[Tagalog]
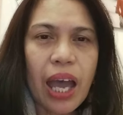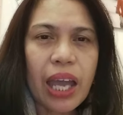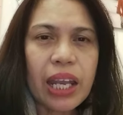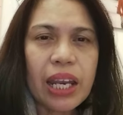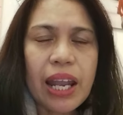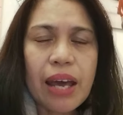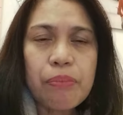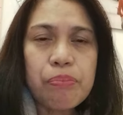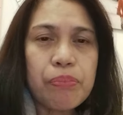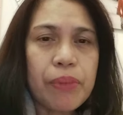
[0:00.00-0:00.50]
I
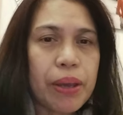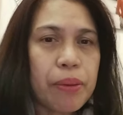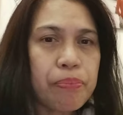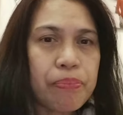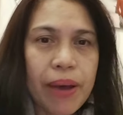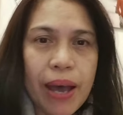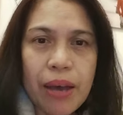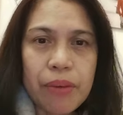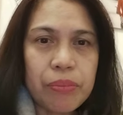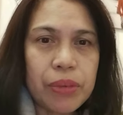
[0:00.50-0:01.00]
love my
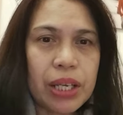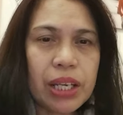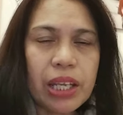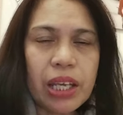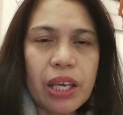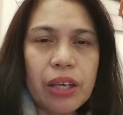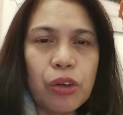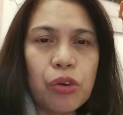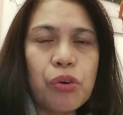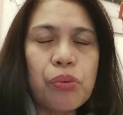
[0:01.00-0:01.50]

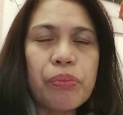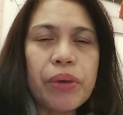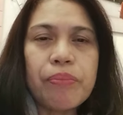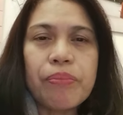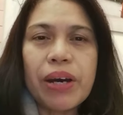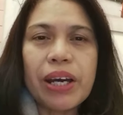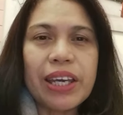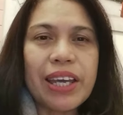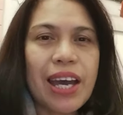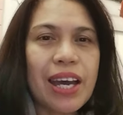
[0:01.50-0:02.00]
family. Kung may
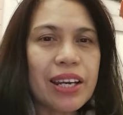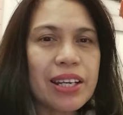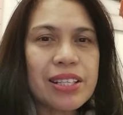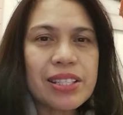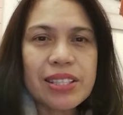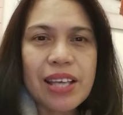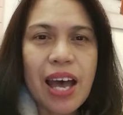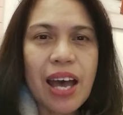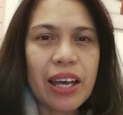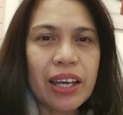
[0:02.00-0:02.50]
mangyari
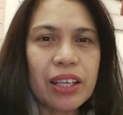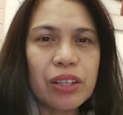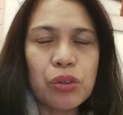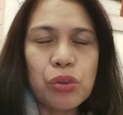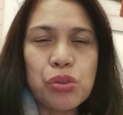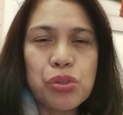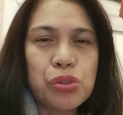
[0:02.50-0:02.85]
sa akin,